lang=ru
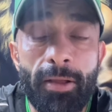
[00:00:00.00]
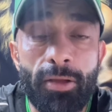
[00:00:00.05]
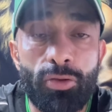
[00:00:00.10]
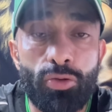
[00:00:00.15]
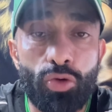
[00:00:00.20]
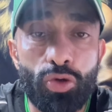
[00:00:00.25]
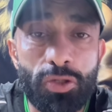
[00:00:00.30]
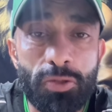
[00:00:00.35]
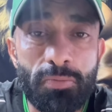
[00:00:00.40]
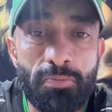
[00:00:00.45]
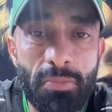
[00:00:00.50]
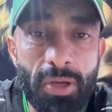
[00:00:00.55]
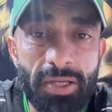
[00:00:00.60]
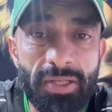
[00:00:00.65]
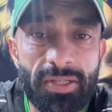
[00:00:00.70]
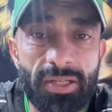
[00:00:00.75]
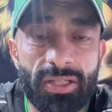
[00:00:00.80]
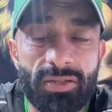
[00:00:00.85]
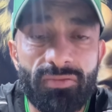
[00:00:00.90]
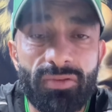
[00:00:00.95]
То есть
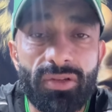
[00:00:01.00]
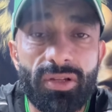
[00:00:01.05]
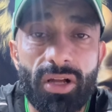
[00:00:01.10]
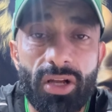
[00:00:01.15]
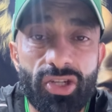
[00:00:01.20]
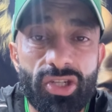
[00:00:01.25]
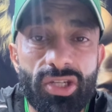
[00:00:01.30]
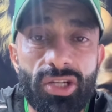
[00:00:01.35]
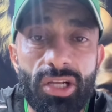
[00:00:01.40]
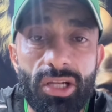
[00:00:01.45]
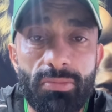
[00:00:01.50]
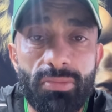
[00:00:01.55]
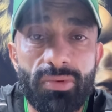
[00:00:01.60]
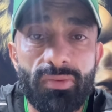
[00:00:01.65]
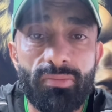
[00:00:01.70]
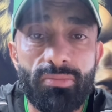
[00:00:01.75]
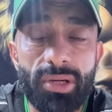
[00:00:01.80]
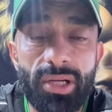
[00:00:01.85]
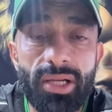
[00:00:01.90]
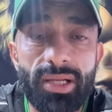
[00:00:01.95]
месяц вы должны
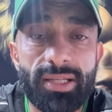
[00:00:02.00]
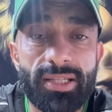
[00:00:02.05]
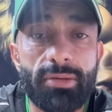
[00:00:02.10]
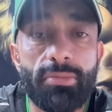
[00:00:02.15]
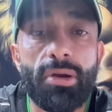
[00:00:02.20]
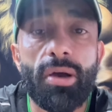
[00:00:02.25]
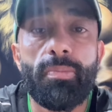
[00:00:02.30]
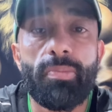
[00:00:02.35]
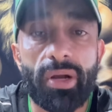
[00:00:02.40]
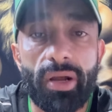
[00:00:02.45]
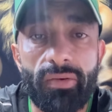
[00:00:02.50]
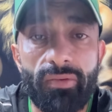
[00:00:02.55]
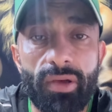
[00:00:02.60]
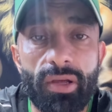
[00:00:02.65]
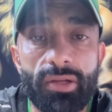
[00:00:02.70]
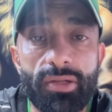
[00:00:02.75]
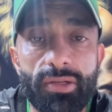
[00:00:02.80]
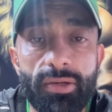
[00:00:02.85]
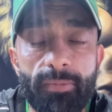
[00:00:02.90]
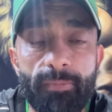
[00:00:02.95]
были себя
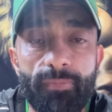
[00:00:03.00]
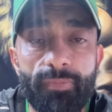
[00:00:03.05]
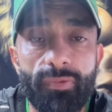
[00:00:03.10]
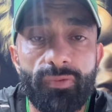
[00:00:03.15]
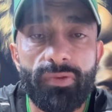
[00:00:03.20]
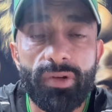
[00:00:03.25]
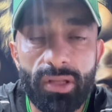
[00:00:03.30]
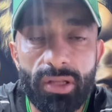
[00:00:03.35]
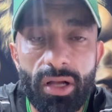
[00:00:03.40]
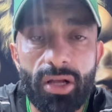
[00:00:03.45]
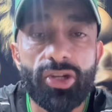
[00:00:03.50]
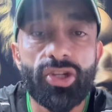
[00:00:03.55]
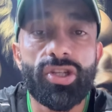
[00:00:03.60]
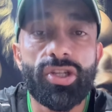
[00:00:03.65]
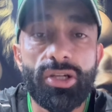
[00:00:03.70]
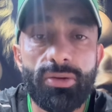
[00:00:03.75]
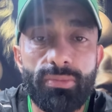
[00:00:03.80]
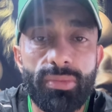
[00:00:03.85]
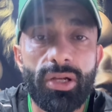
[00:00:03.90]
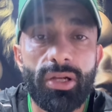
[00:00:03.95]
проверить. Вы
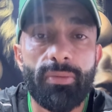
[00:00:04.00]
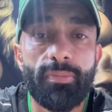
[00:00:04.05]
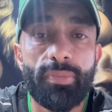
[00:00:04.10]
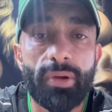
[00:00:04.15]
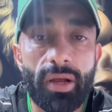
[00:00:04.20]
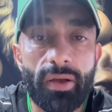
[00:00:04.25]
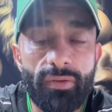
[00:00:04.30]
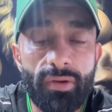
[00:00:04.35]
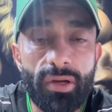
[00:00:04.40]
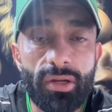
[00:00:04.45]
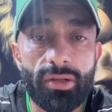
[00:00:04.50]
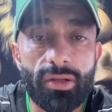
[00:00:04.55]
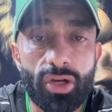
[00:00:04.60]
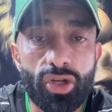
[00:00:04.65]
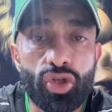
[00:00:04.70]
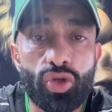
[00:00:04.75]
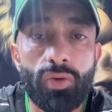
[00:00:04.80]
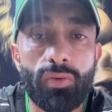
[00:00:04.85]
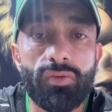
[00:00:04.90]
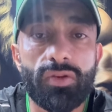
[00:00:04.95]
должны были проверить, на
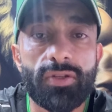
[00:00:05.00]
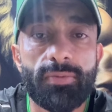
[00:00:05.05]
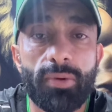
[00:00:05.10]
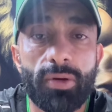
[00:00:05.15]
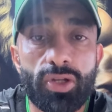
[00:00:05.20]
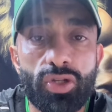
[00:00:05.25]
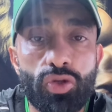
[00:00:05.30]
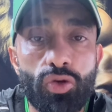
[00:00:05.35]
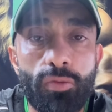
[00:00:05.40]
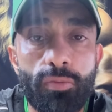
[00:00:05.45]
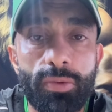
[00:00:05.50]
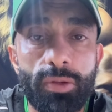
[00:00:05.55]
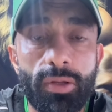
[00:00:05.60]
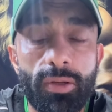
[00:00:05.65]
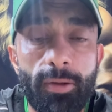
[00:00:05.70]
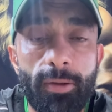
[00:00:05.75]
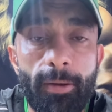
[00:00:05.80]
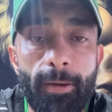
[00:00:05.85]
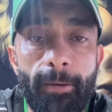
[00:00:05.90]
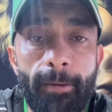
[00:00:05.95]
что вы способны,
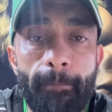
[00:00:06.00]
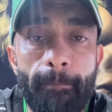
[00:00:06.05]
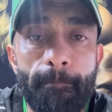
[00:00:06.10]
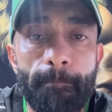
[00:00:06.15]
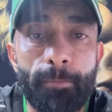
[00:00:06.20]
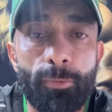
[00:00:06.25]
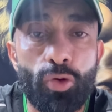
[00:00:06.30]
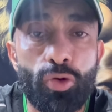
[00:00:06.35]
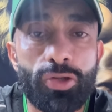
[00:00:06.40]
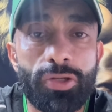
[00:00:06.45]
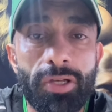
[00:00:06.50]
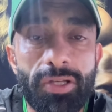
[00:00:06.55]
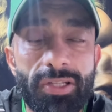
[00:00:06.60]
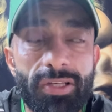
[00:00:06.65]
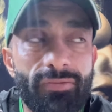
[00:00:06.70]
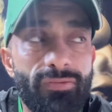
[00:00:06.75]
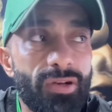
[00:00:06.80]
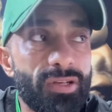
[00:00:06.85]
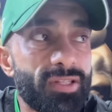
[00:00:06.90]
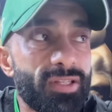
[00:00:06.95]
то есть,
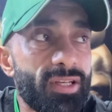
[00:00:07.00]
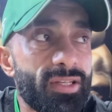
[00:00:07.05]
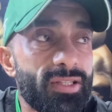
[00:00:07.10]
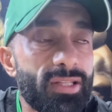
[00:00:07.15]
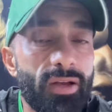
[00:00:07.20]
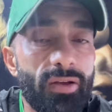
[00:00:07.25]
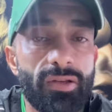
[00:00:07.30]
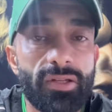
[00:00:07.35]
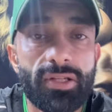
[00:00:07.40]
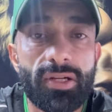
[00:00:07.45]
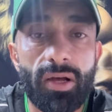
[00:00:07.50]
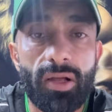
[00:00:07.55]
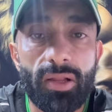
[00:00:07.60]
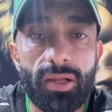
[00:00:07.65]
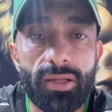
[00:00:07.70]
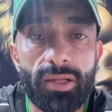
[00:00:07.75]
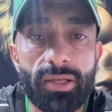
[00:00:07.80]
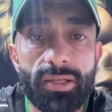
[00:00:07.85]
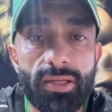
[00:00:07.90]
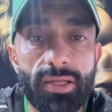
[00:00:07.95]
если вас заставят
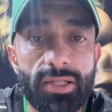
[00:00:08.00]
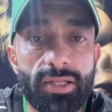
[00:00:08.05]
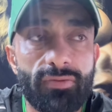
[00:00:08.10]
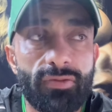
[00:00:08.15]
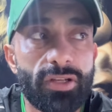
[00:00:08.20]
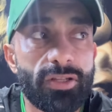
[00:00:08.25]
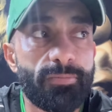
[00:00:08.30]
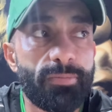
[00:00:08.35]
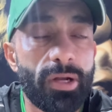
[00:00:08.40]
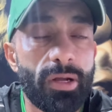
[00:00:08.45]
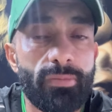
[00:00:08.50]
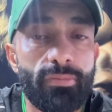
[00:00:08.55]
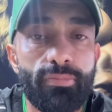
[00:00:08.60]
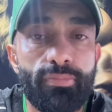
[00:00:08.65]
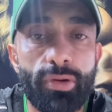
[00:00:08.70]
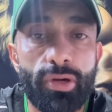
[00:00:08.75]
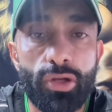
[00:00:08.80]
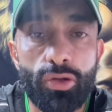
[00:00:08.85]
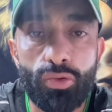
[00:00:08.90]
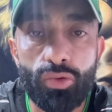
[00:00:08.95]
голодать, если вас прям
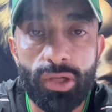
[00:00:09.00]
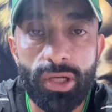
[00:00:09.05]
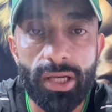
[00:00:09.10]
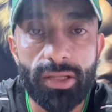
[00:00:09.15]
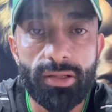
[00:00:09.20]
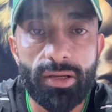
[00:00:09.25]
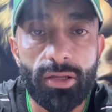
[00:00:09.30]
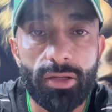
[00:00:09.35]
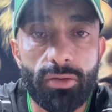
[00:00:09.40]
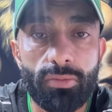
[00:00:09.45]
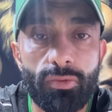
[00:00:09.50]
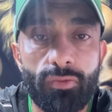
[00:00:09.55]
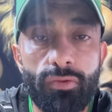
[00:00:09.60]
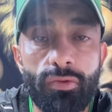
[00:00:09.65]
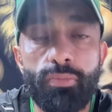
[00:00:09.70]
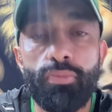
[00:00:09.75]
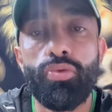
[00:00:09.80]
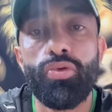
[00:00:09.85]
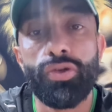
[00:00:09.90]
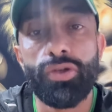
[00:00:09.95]
принудят к этому, вы
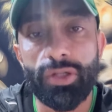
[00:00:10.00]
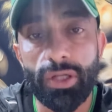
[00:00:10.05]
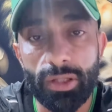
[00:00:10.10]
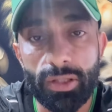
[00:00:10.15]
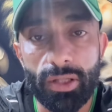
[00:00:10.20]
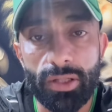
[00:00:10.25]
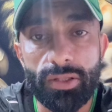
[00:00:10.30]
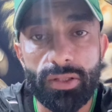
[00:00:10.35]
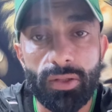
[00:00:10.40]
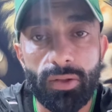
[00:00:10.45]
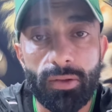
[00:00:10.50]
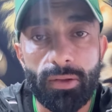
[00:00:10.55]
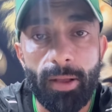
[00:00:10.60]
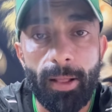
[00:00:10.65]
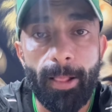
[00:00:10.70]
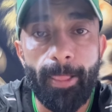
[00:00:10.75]
будете это делать.